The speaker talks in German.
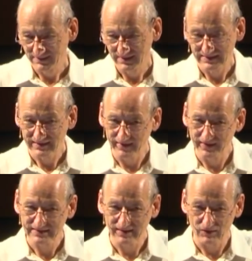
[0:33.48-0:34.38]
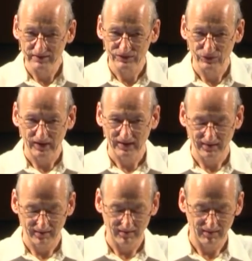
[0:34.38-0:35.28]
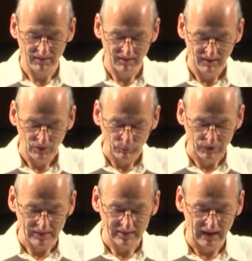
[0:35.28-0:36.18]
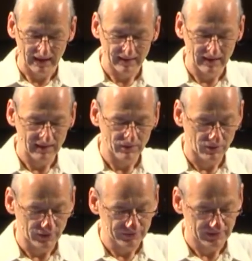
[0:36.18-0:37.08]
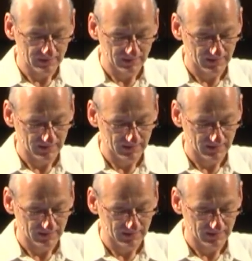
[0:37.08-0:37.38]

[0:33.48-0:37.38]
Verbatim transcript: es anders auszurichten, möchte ich Sie einladen, heute